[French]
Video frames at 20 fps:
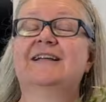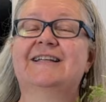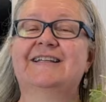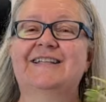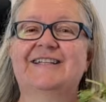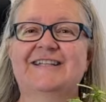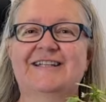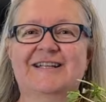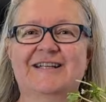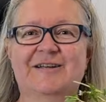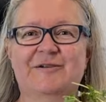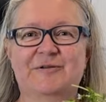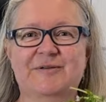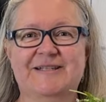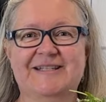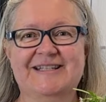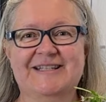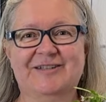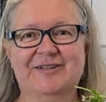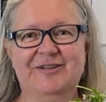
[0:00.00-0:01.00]
J'ai
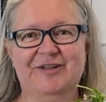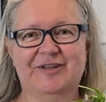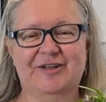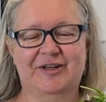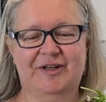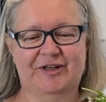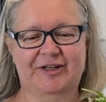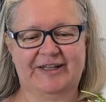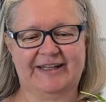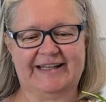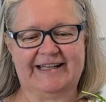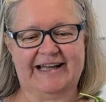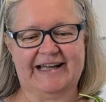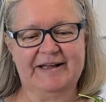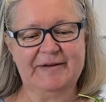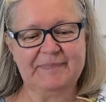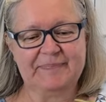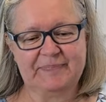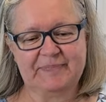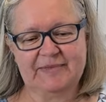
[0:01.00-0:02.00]
aussi de l'origan.
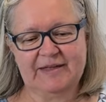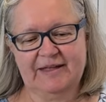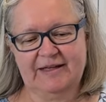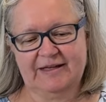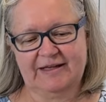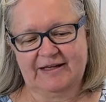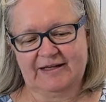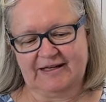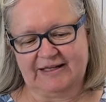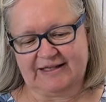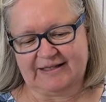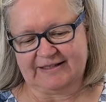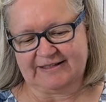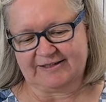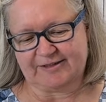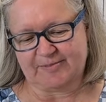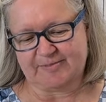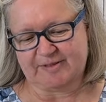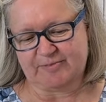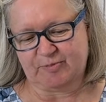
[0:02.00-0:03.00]
Là,
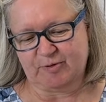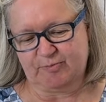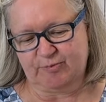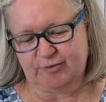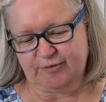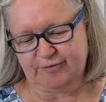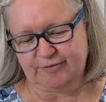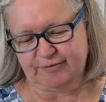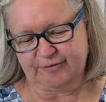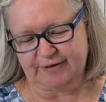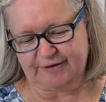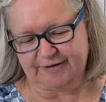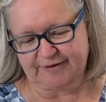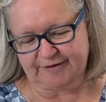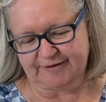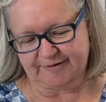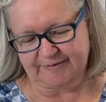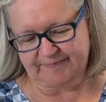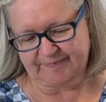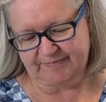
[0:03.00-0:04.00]
c'est un petit peu plus,
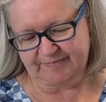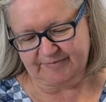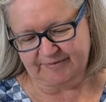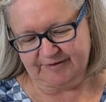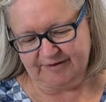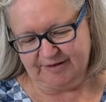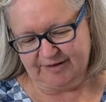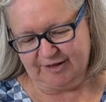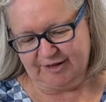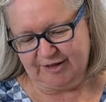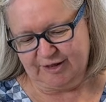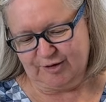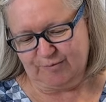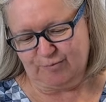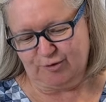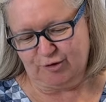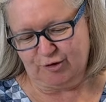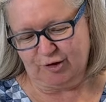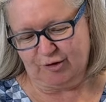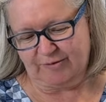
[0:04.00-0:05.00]
euh,
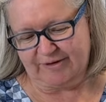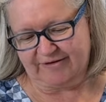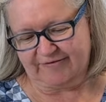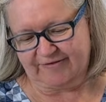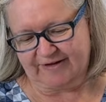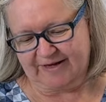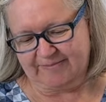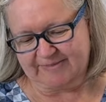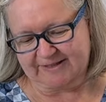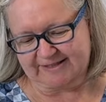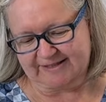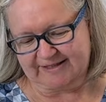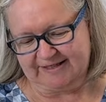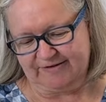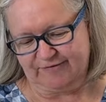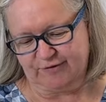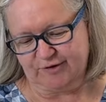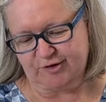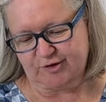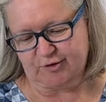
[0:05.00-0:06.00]
plus long à faire parce que les
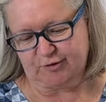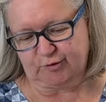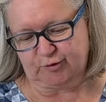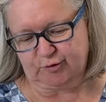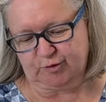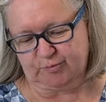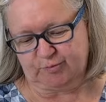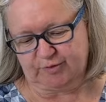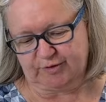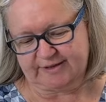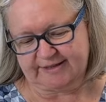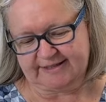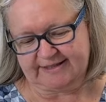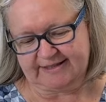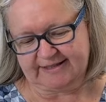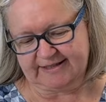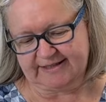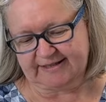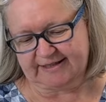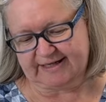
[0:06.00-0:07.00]
feuilles sont toutes
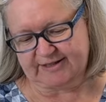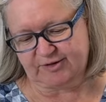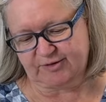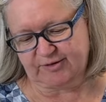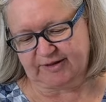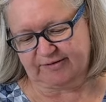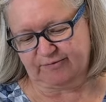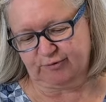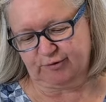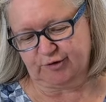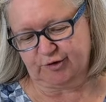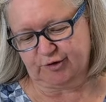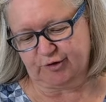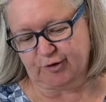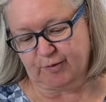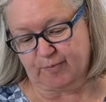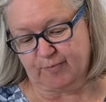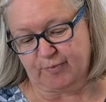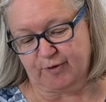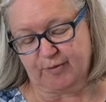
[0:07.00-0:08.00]
petites. Assurez-vous de ne
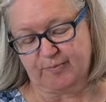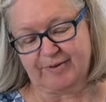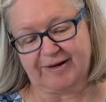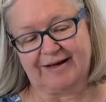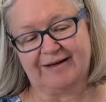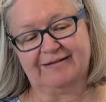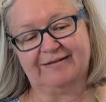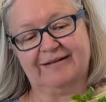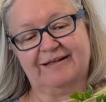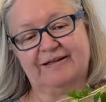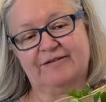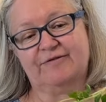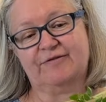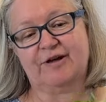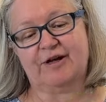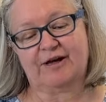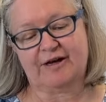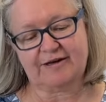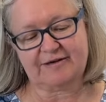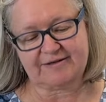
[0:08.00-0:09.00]
pas prendre des
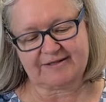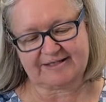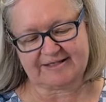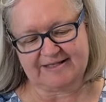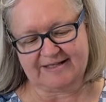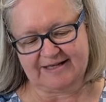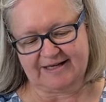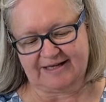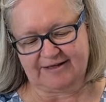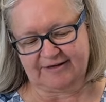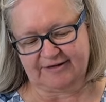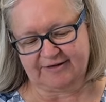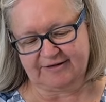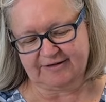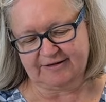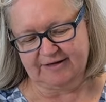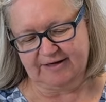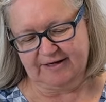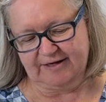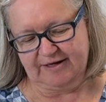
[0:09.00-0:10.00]
fleurs s'il y en a,
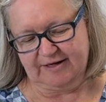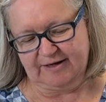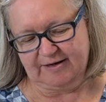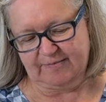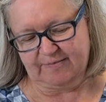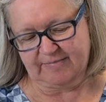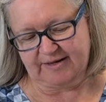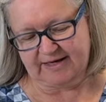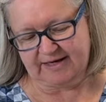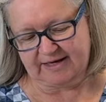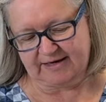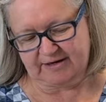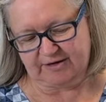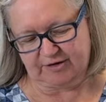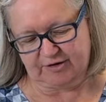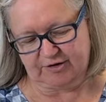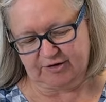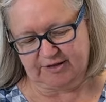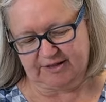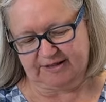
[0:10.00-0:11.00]
mais
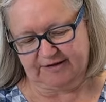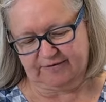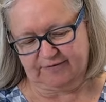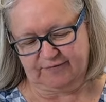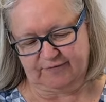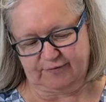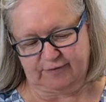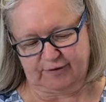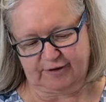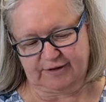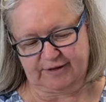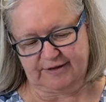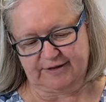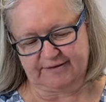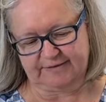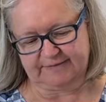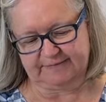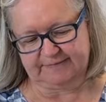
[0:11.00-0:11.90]
que les feuilles.